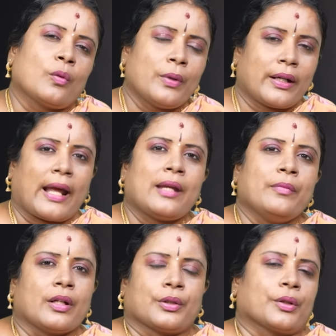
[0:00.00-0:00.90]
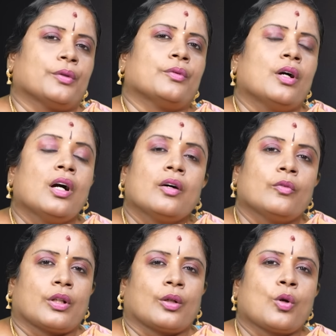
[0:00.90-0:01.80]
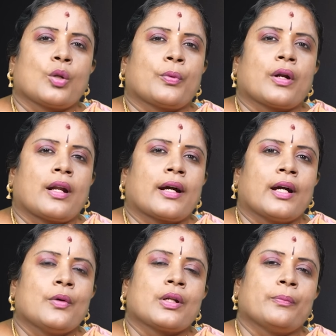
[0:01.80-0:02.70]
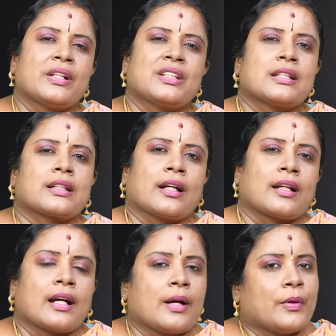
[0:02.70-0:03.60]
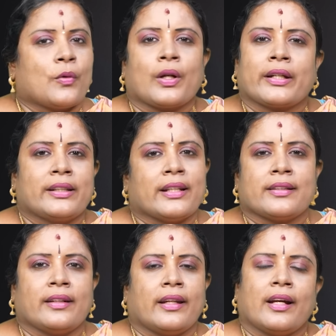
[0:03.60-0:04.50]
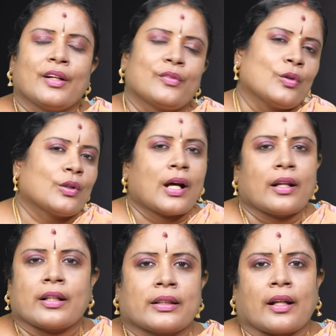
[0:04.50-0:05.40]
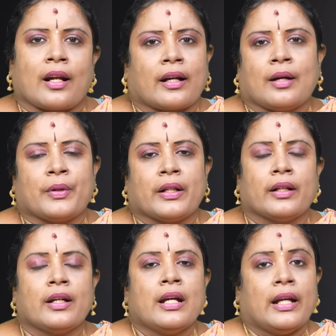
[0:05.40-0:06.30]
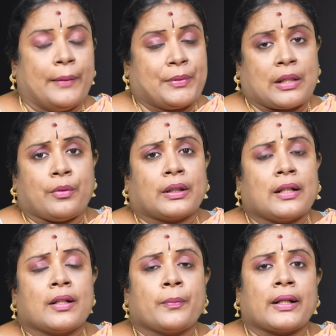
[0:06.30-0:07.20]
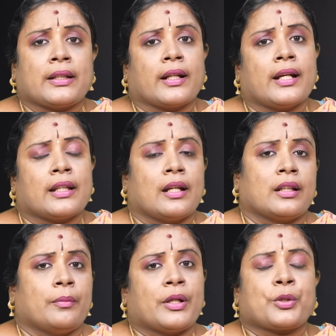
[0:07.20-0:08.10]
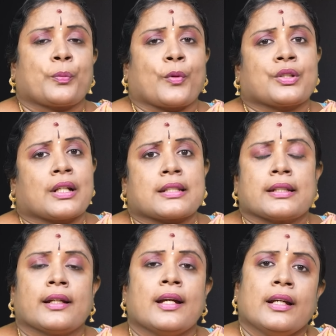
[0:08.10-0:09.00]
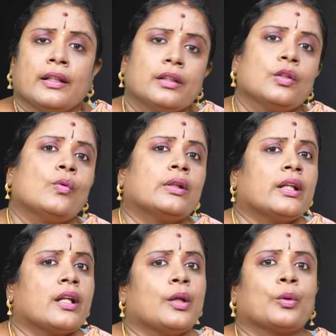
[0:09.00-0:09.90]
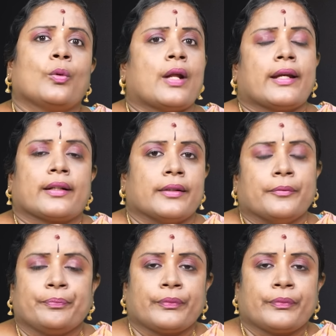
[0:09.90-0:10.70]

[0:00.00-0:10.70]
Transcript: ரொம்ப டைம் எடுத்துக்கும் ஒரு ரோடு போடுறாங்க ஒரு பிரிட்ஜஸ் கட்டுறாங்க அப்படின்னா உங்களுக்கே தெரியுது இல்லையா எவ்வளோ நாள் எடுத்துக்கிறாங்க அப்படின்னு இப்போ சமீபத்தில் வந்து பார்த்திங்கன்னா இதில் இந்த மெட்ரோ ப்ராஜெக்ட்ஸு இதுவும் வந்து இதில் இன்க்ளூட் ஆகிருக்கு